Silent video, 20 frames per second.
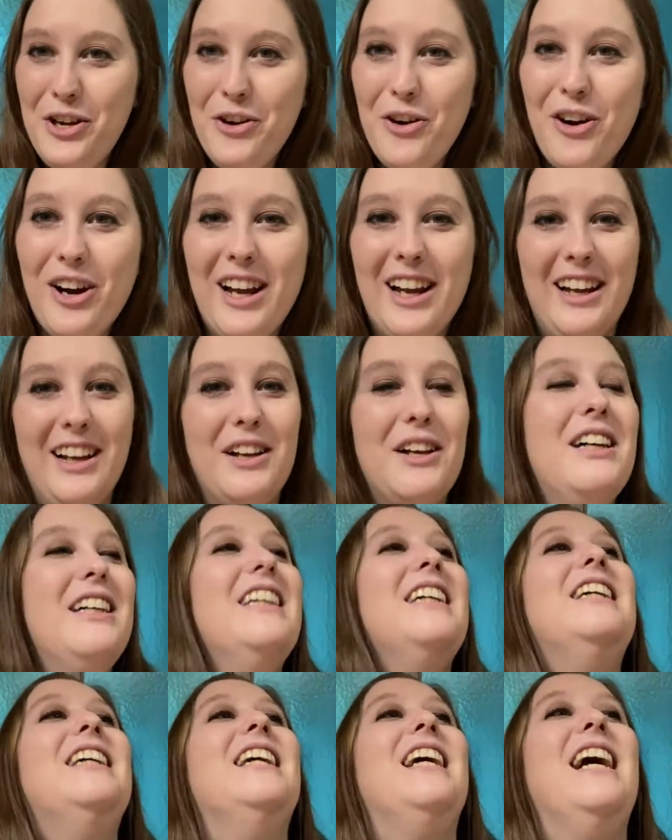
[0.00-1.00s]
io
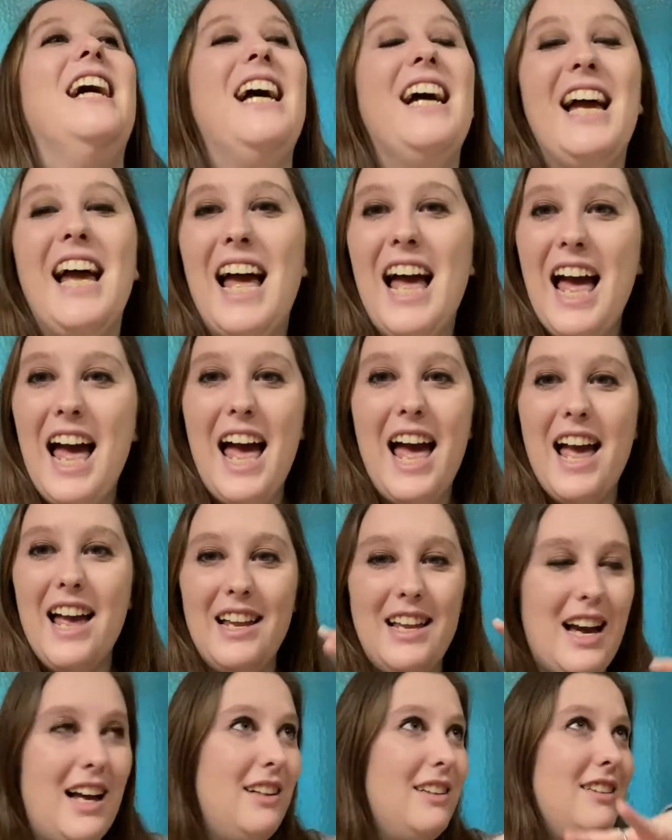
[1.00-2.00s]
e
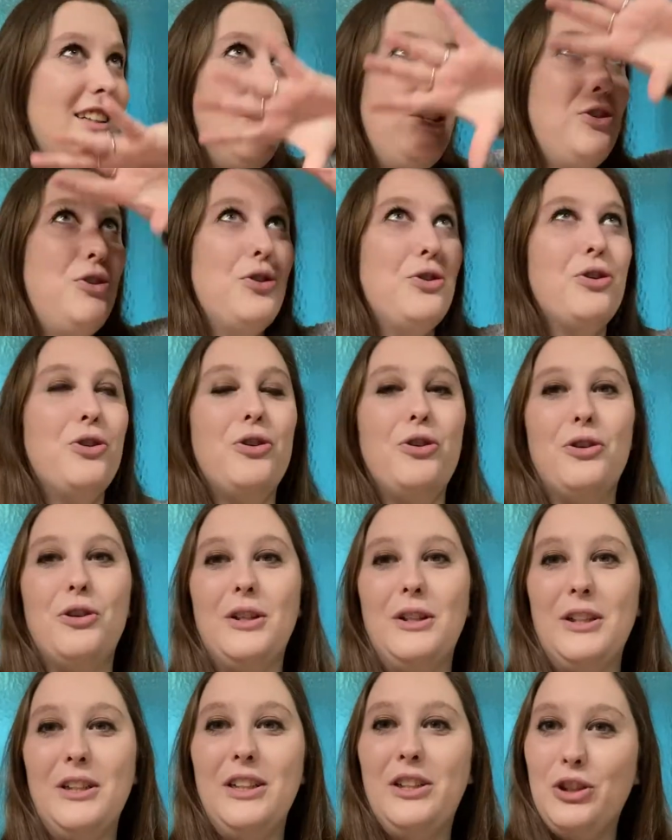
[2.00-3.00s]
gli altri
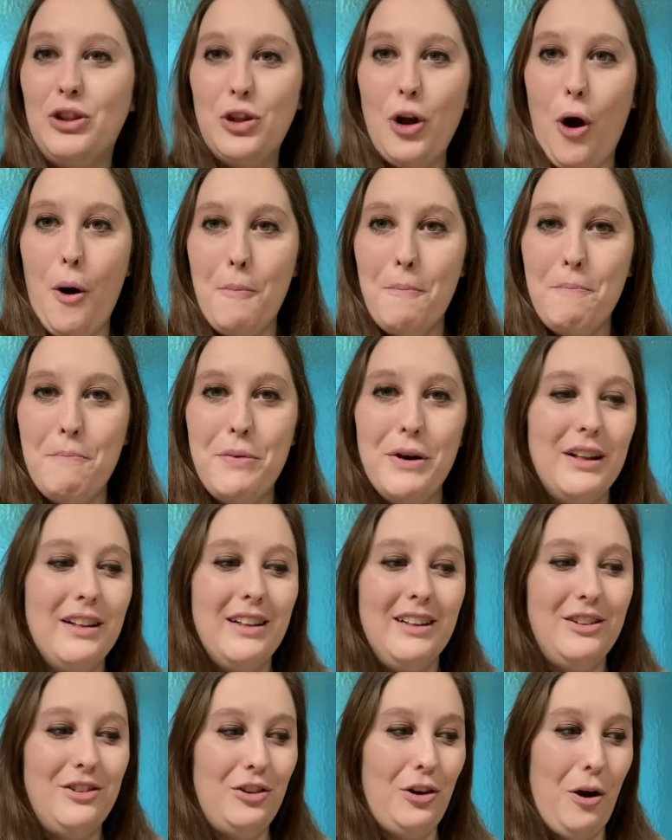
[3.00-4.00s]
sono il top
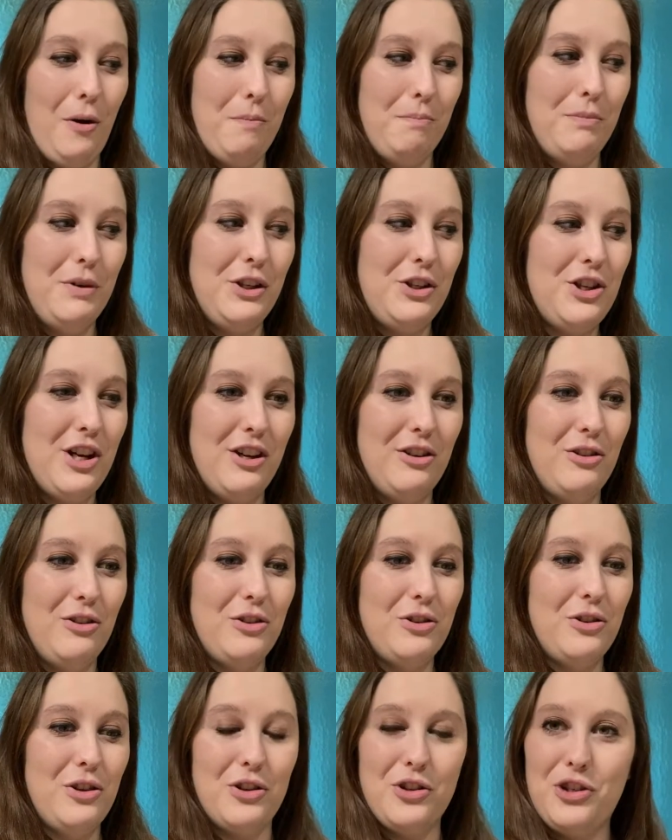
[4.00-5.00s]
dei top. Cioè, non
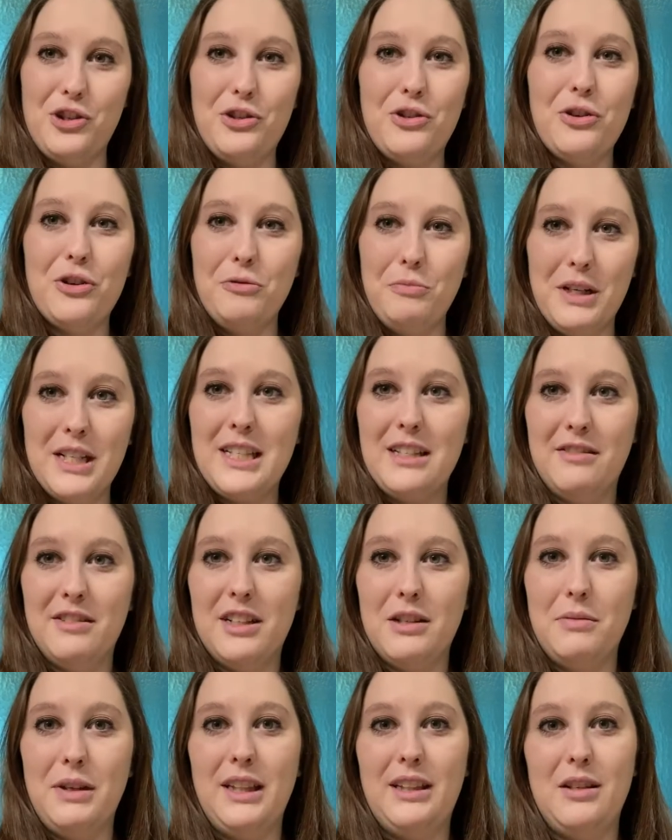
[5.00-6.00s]
lo so, ci sono rimasta
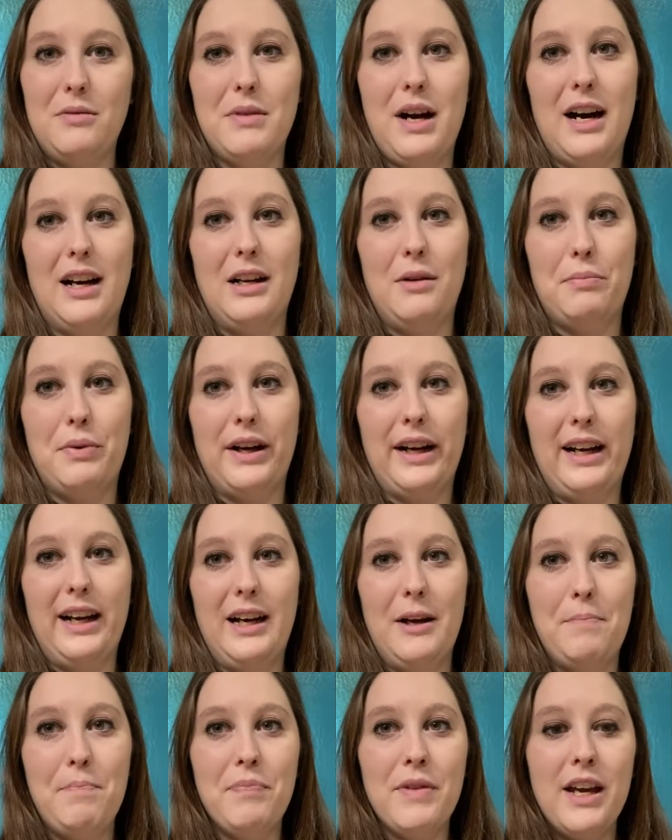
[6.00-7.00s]
veramente male
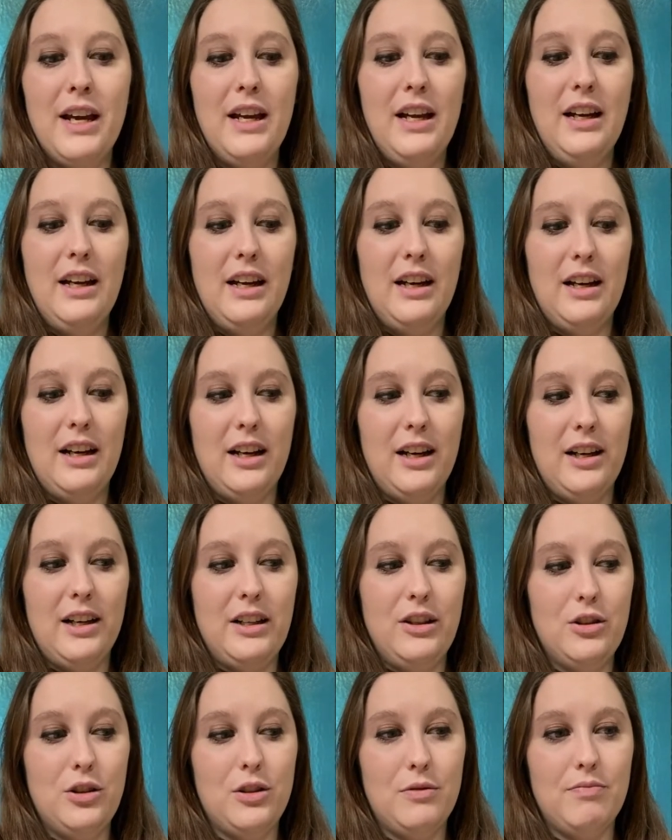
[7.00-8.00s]
perché eh,
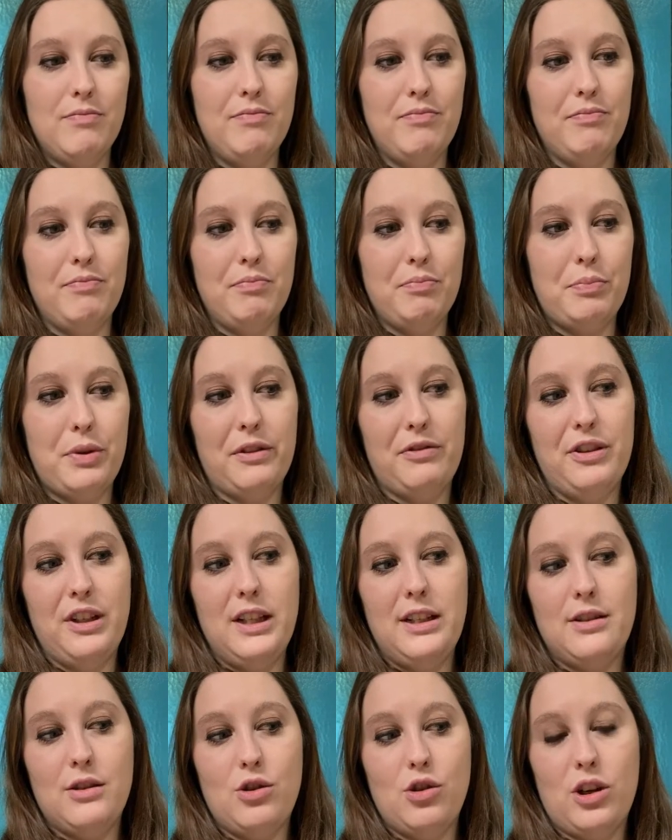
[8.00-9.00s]
io mh, mm,
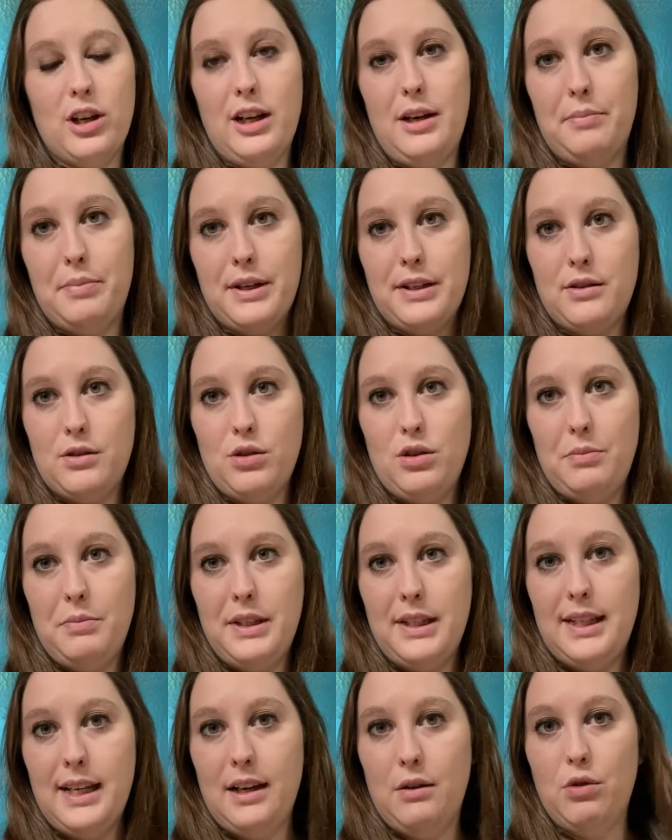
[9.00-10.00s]
preferisco che le persone
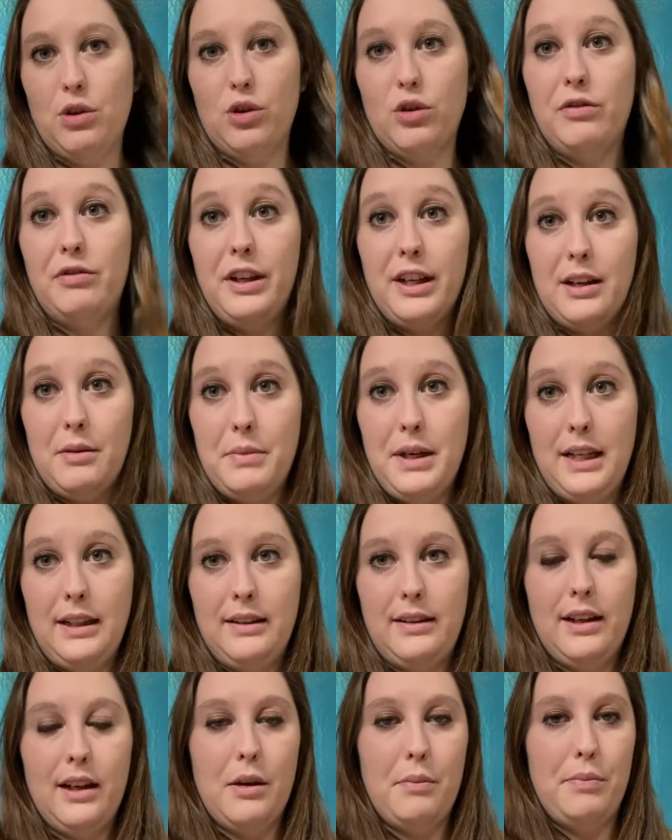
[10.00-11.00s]
mi seguano
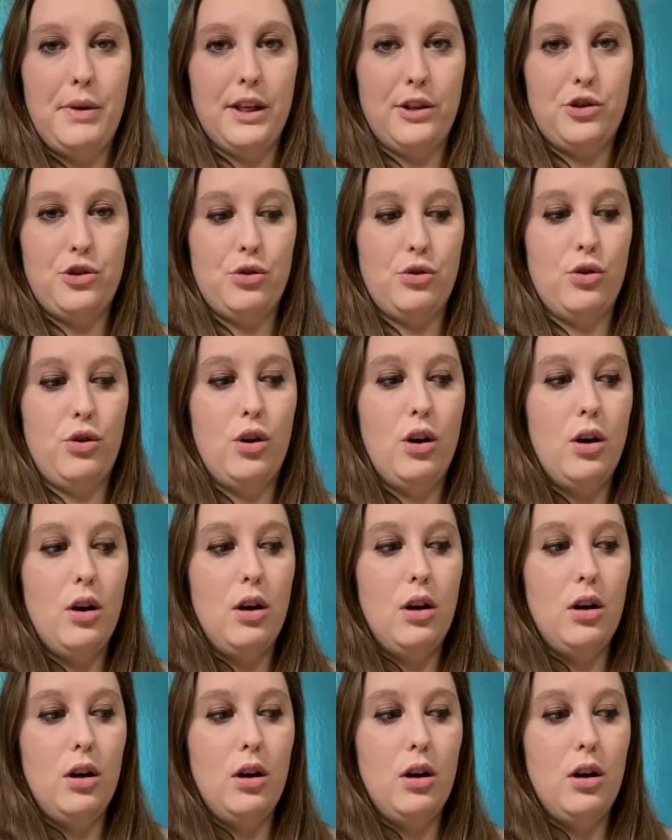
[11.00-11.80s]
veramente, che piacciono